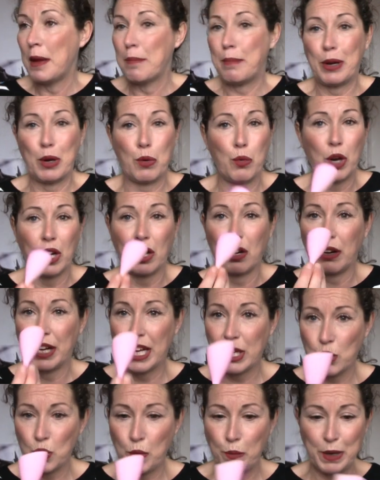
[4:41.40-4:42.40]
pero bueno,
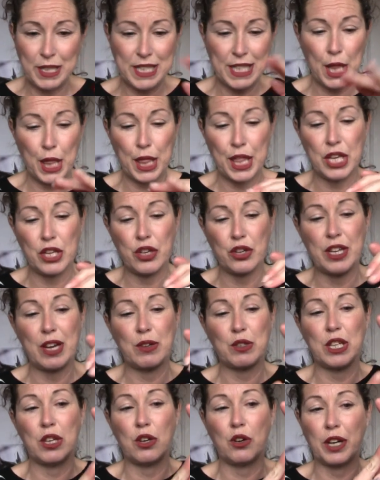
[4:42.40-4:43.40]
es súper sencillo,
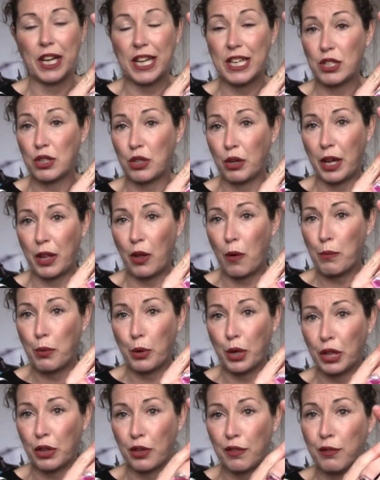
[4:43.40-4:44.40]
ya os digo que esto queda un
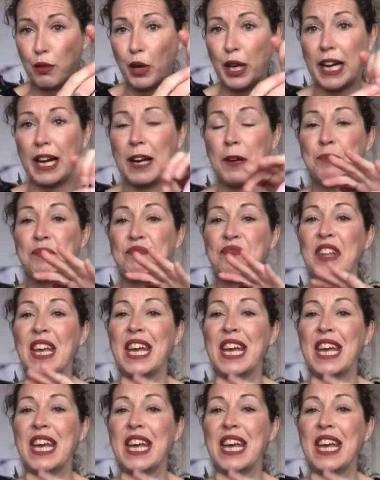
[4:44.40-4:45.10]
poquito fuera,